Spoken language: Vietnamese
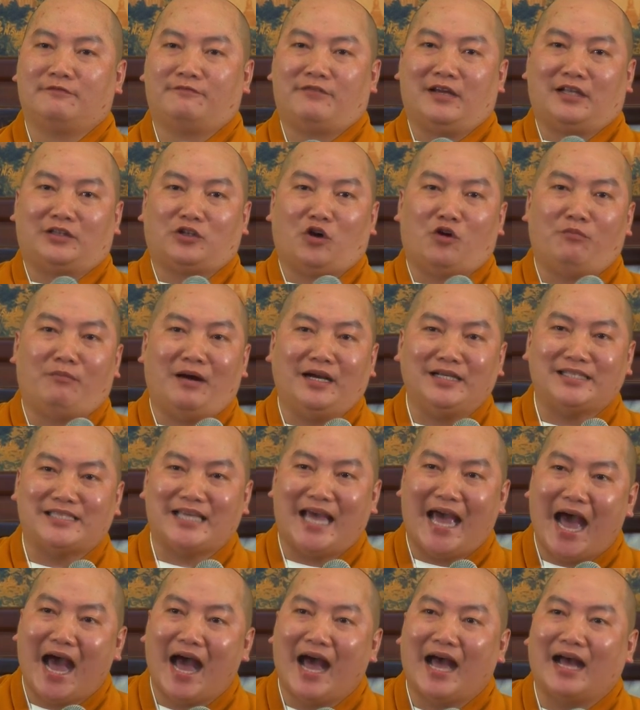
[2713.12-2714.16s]
Vì tôi mất
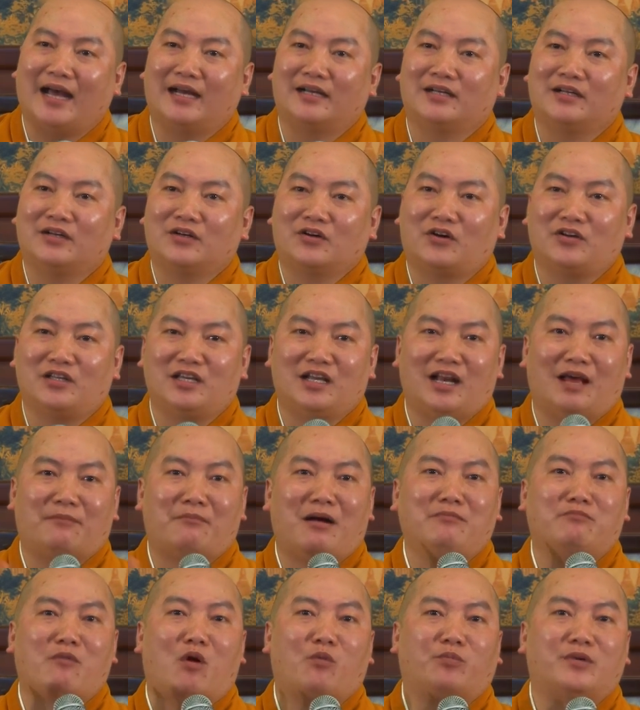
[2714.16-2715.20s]
cha, coi như là
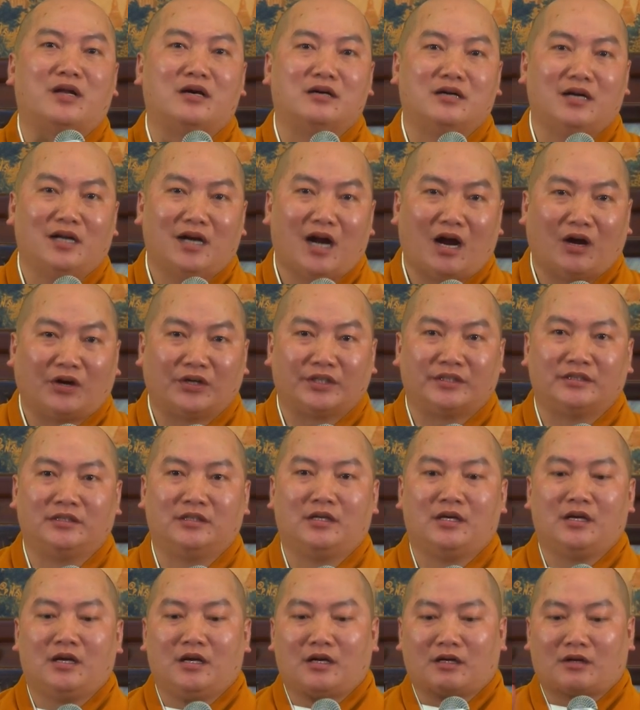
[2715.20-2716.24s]
mất một nửa rồi.
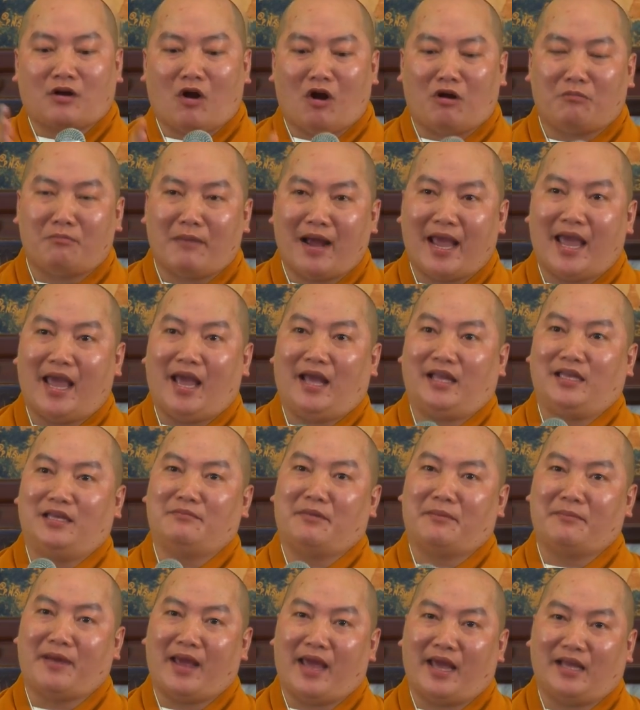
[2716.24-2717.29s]
Còn mẹ,
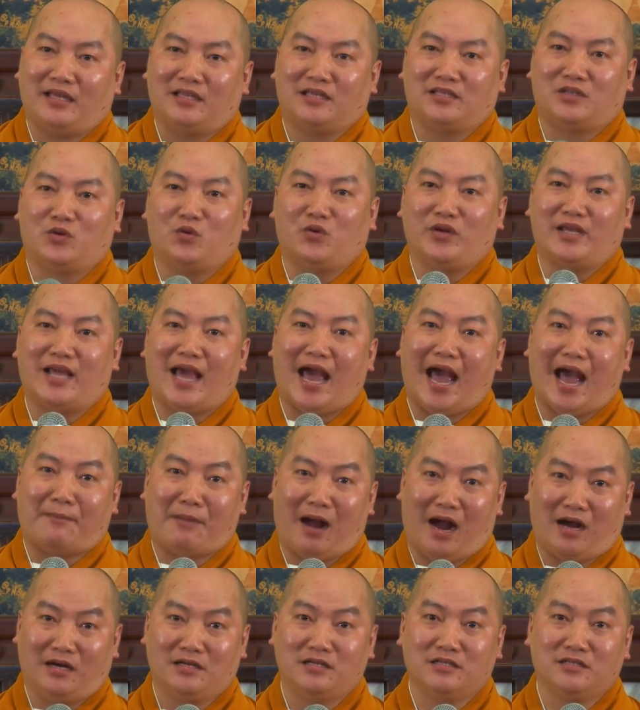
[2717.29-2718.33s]
nhưng mà mẹ như chú già
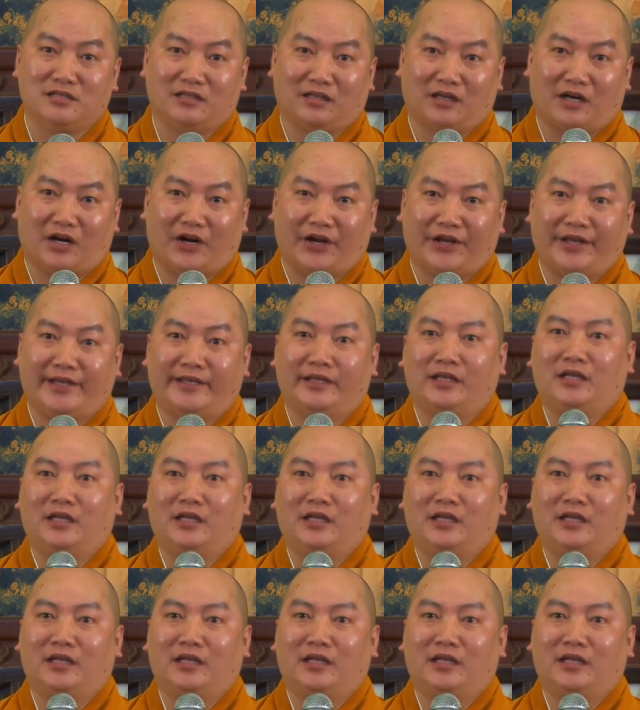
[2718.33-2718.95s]
ba hương rồi